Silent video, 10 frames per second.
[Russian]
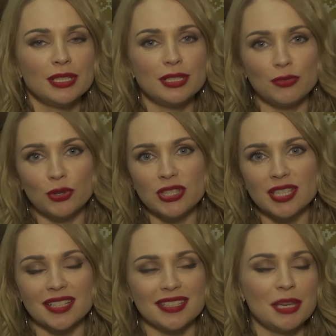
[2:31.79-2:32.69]

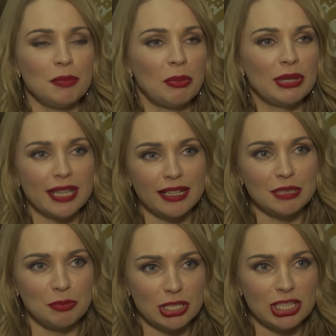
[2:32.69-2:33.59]
сегодня не
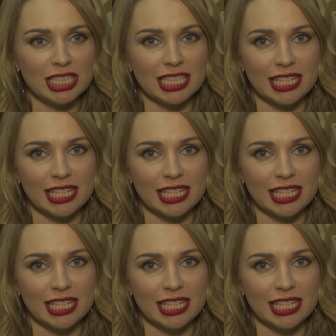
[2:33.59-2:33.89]
побоялись, пришли на